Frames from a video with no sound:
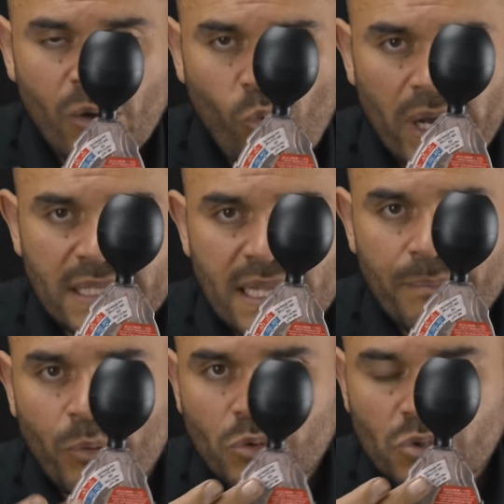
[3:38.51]
cuál es el
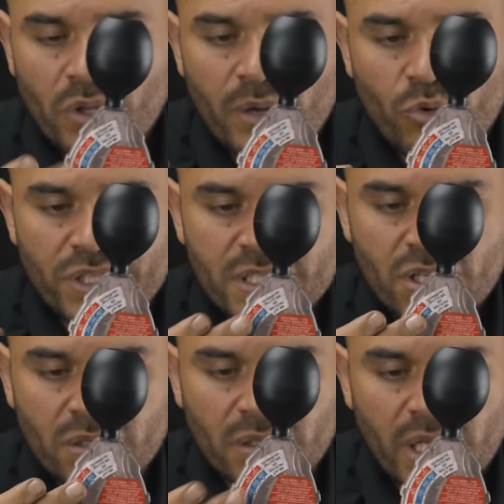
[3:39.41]
punto de
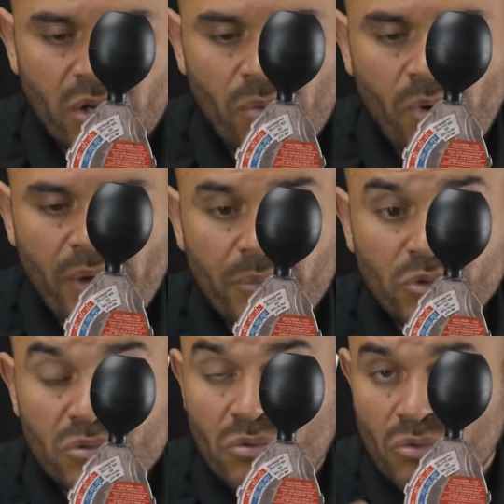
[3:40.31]
ebullición. Y como
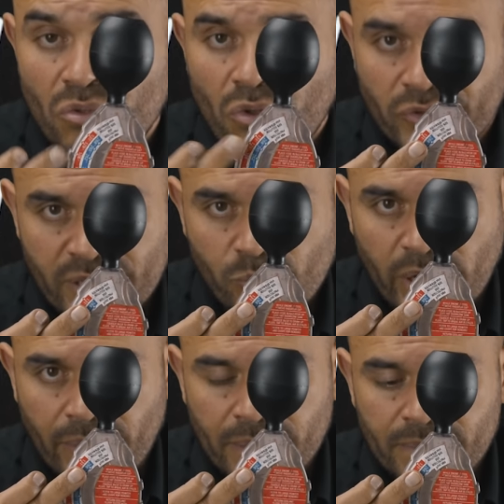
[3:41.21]
vemos, no se mueve.